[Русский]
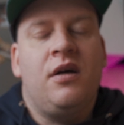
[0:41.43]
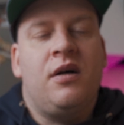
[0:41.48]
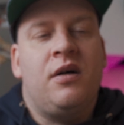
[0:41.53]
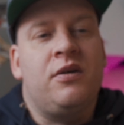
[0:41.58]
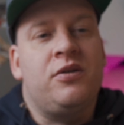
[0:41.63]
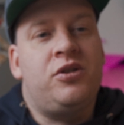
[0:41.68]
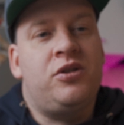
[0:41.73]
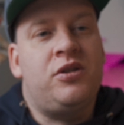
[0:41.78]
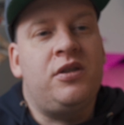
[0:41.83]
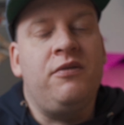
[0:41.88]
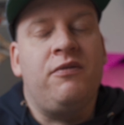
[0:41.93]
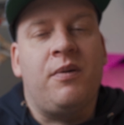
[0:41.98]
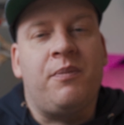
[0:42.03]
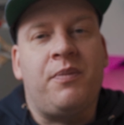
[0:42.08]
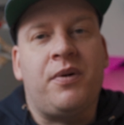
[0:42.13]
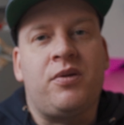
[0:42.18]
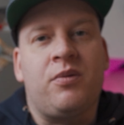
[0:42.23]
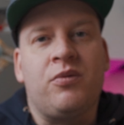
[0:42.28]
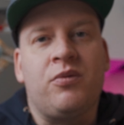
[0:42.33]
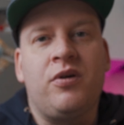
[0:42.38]
а, часы вам
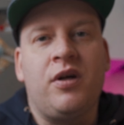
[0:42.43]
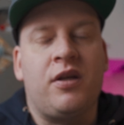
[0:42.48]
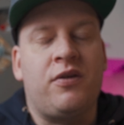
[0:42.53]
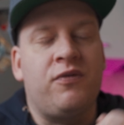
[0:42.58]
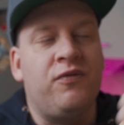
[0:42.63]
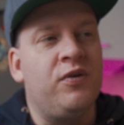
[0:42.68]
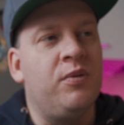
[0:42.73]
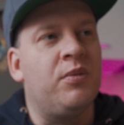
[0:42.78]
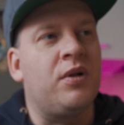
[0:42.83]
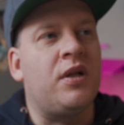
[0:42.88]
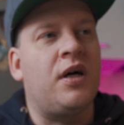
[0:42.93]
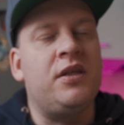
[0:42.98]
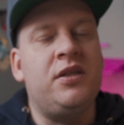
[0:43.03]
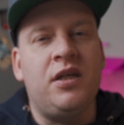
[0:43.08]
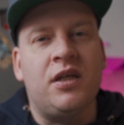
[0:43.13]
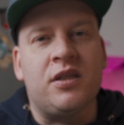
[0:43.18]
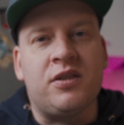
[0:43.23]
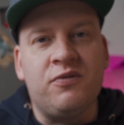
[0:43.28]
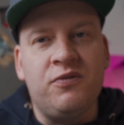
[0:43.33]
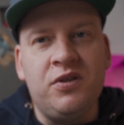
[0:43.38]
потом говорят, вы
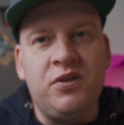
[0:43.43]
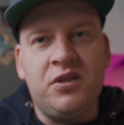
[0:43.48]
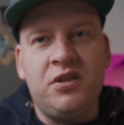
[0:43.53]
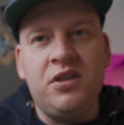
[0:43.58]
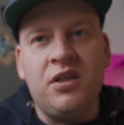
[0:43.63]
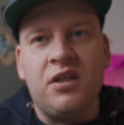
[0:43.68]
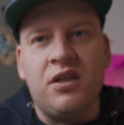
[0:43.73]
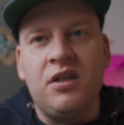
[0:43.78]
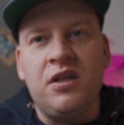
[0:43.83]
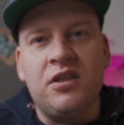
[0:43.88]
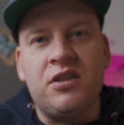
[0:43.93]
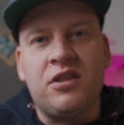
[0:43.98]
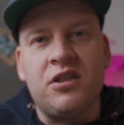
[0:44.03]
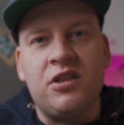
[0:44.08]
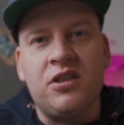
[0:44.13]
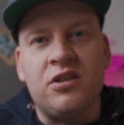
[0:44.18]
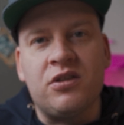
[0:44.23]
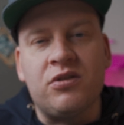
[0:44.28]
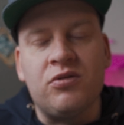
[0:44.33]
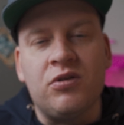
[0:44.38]
молодец, вы сделали
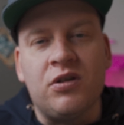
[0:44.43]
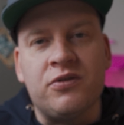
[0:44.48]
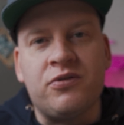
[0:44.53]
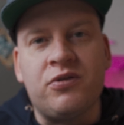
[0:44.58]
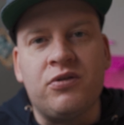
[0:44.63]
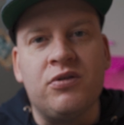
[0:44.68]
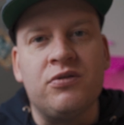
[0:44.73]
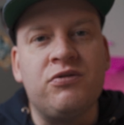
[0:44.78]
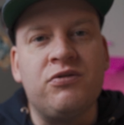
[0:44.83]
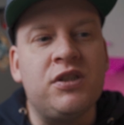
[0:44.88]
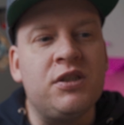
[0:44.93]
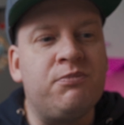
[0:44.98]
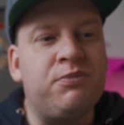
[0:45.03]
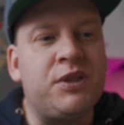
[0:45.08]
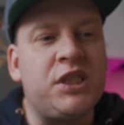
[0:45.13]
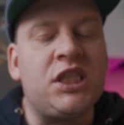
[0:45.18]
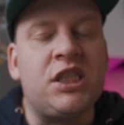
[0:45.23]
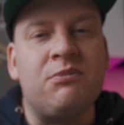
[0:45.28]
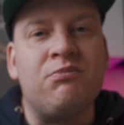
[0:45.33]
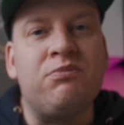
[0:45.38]
тренировку, вы
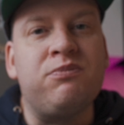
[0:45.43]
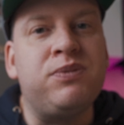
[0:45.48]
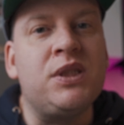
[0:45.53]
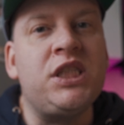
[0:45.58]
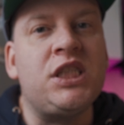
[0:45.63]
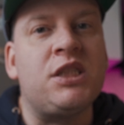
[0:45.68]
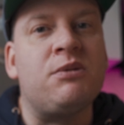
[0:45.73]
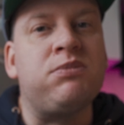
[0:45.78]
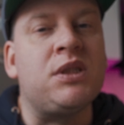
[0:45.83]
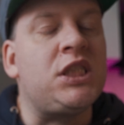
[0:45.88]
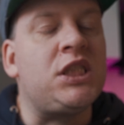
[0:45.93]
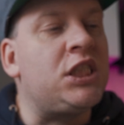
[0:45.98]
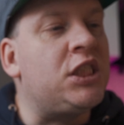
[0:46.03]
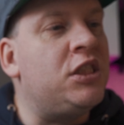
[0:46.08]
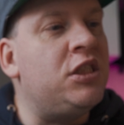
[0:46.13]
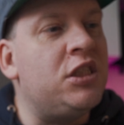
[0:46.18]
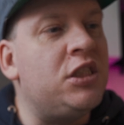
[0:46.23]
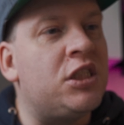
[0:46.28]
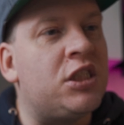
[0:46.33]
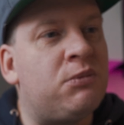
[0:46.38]
прям, бля,
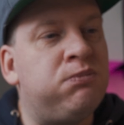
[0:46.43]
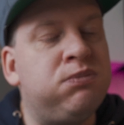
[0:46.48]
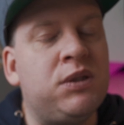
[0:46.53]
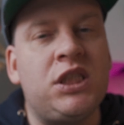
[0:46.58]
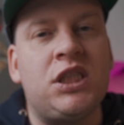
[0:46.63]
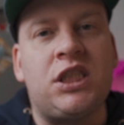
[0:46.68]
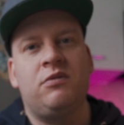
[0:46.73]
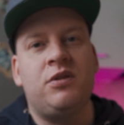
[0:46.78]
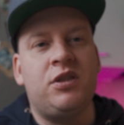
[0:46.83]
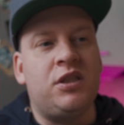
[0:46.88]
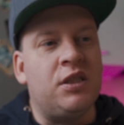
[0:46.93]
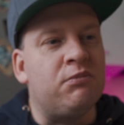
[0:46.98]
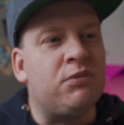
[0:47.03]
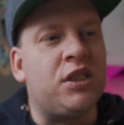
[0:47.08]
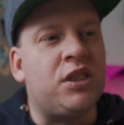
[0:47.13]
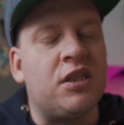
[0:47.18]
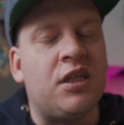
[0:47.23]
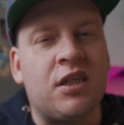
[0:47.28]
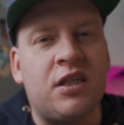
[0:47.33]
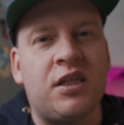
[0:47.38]
молодец, бля, 7
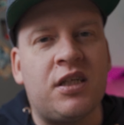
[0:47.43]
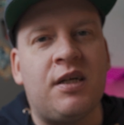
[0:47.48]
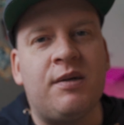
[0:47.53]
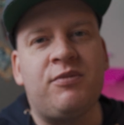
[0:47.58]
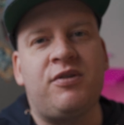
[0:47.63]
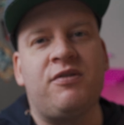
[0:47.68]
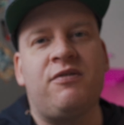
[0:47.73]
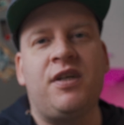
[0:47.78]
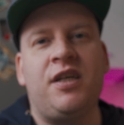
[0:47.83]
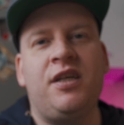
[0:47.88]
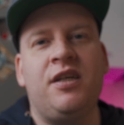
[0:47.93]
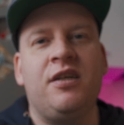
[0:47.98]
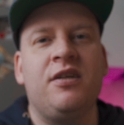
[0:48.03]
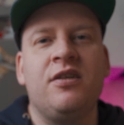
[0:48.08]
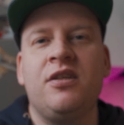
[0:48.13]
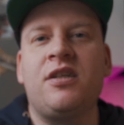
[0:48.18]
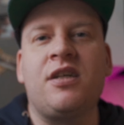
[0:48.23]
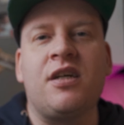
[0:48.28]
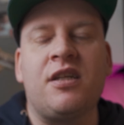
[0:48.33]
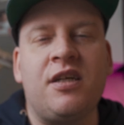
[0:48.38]
килограмм твои
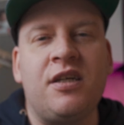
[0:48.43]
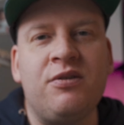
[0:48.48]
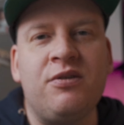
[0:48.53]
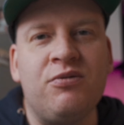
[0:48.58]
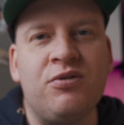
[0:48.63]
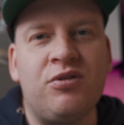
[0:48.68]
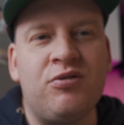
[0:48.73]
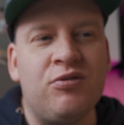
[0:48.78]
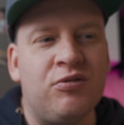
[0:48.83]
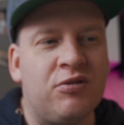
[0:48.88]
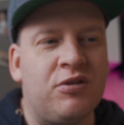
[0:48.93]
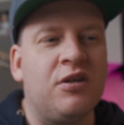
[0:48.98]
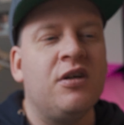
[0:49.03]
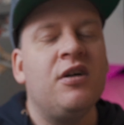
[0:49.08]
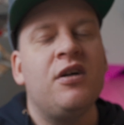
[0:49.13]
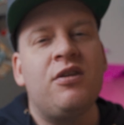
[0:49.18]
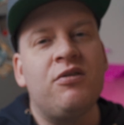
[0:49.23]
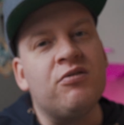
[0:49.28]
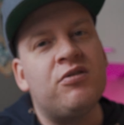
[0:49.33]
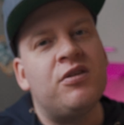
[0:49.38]
никогда не уйдут,
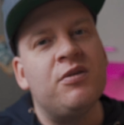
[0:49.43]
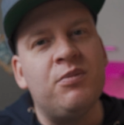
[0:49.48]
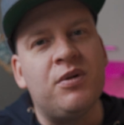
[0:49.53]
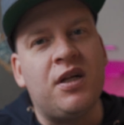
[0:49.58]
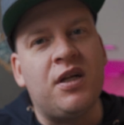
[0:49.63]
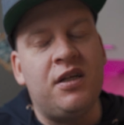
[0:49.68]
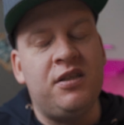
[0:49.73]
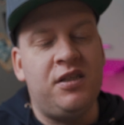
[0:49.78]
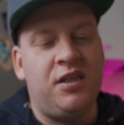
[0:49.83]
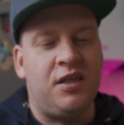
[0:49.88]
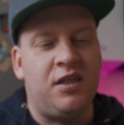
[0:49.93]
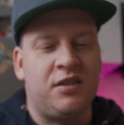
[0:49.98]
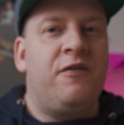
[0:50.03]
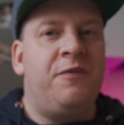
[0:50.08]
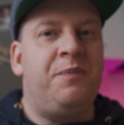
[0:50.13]
но ты молодец.